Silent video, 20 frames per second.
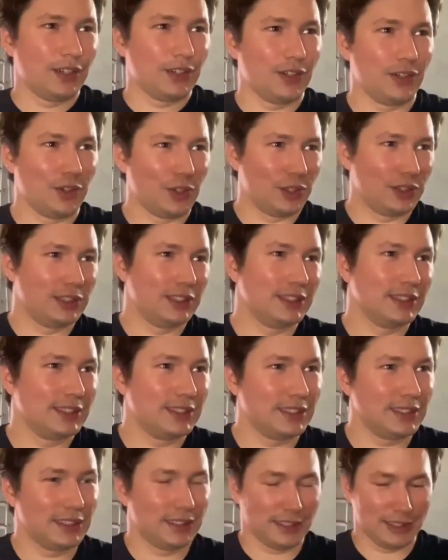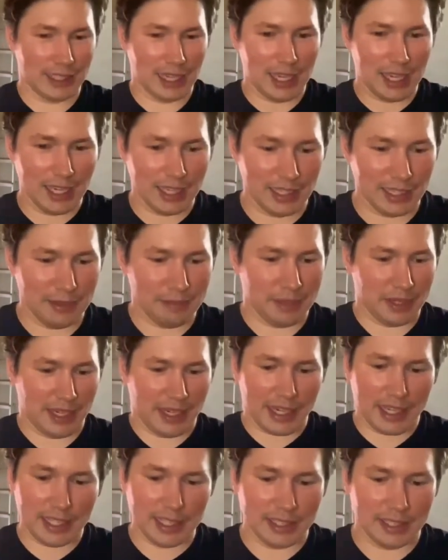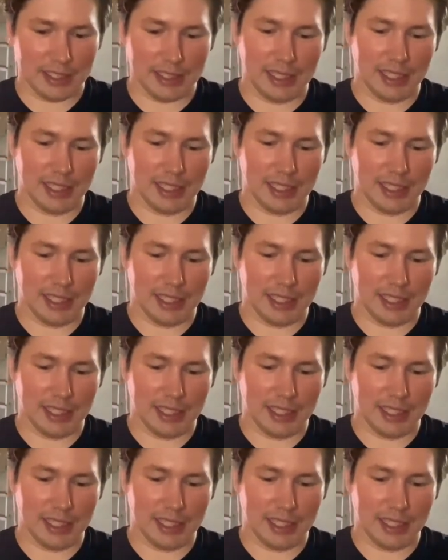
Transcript: Und da in dem Bereich,